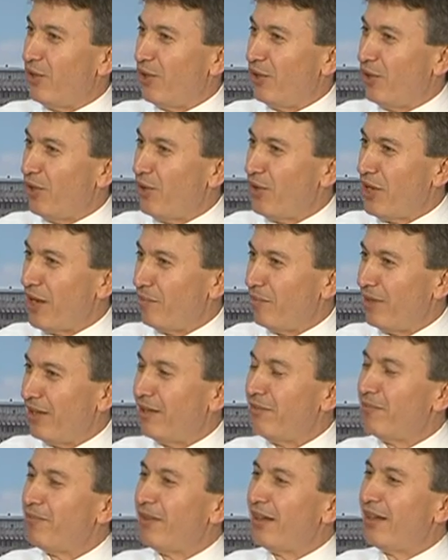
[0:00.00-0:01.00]
e,
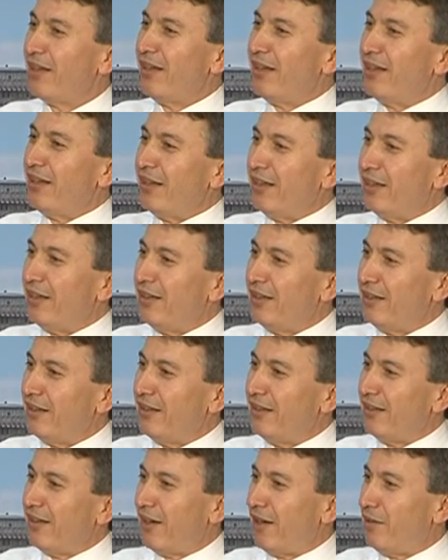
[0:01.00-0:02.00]
önemli.
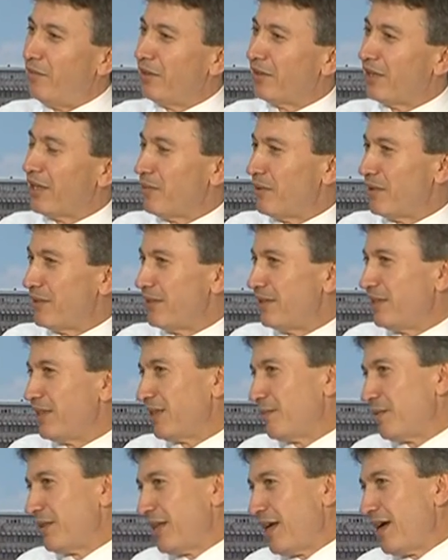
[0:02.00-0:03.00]
E, ama tabii
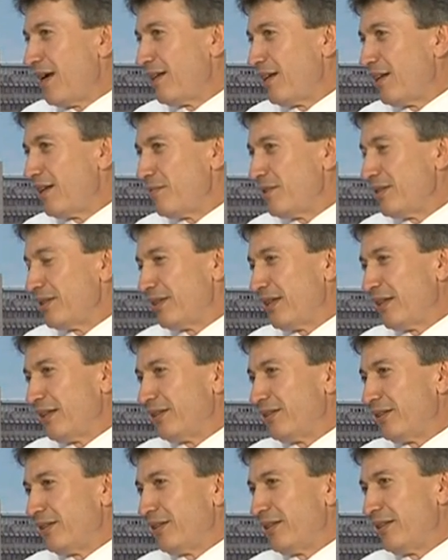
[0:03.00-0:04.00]
sizin gibi değerlerimizi
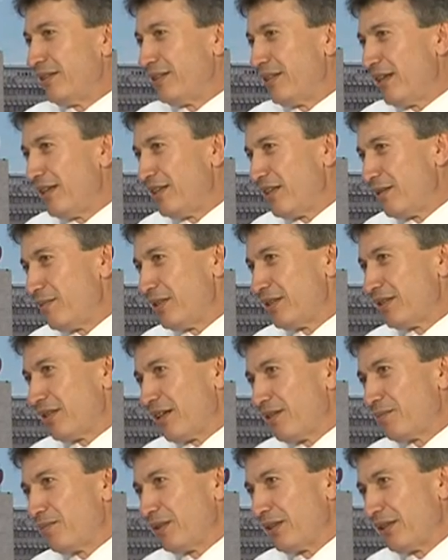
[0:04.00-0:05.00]
de izleyenlerimizi
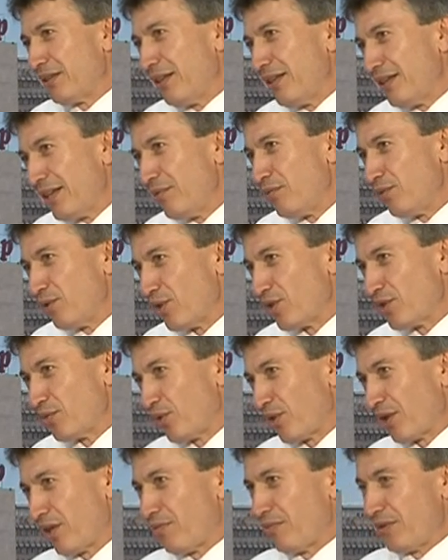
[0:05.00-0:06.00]
tanıtmadan da edemiyoruz
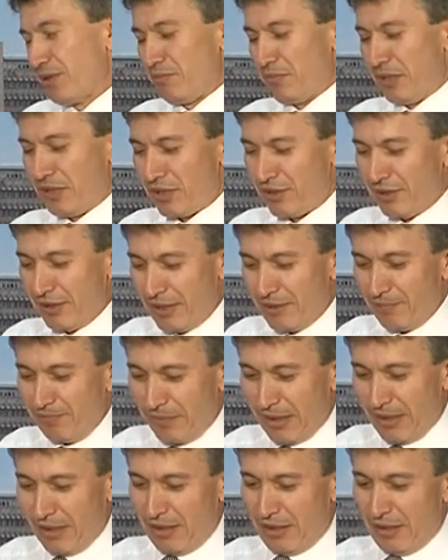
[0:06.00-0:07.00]
programımızın başında.
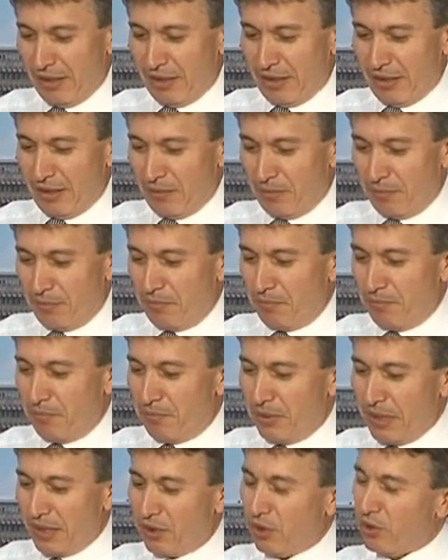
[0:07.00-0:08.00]

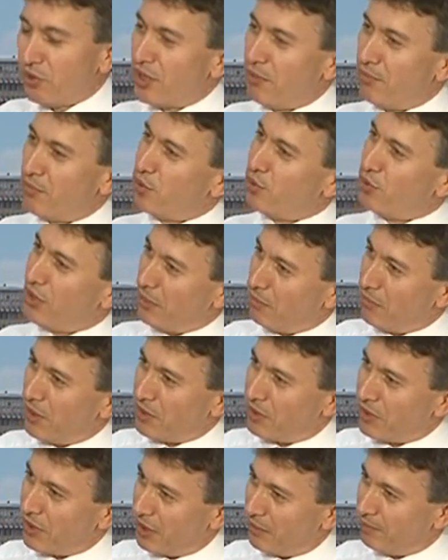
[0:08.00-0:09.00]
Peki hocam şundan
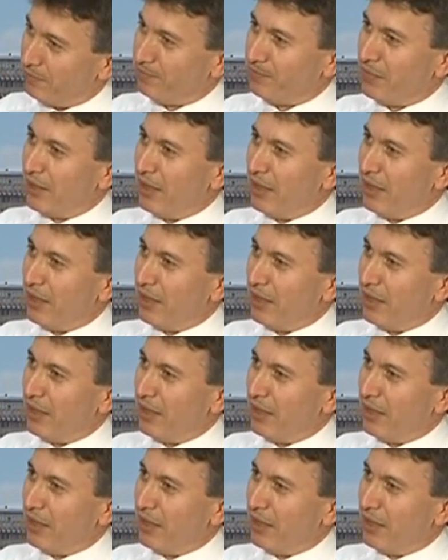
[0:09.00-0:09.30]
başlayalım.